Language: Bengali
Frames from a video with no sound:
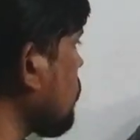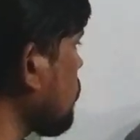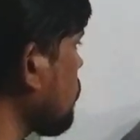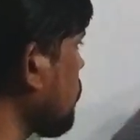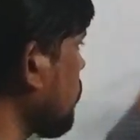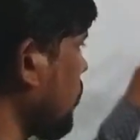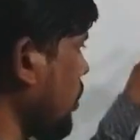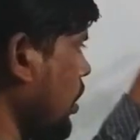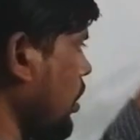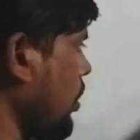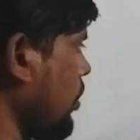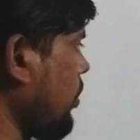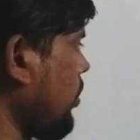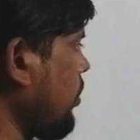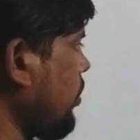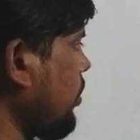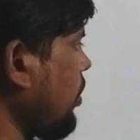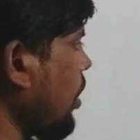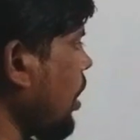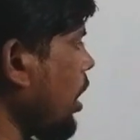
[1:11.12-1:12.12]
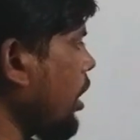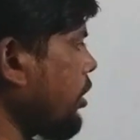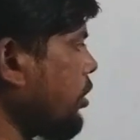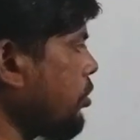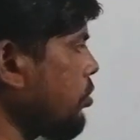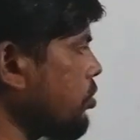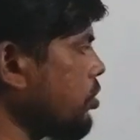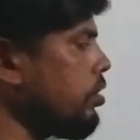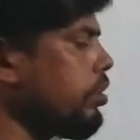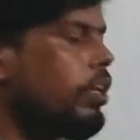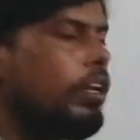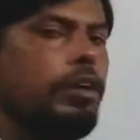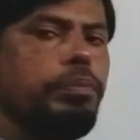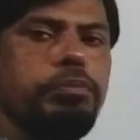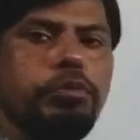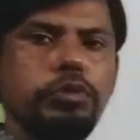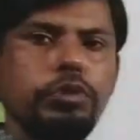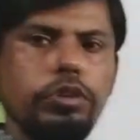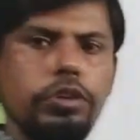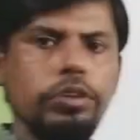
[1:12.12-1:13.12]
যোজ্যতা হাইড্রোজেন দ্বারা
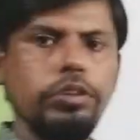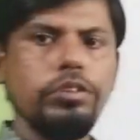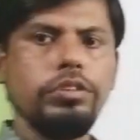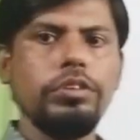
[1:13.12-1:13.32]
পূর্ণ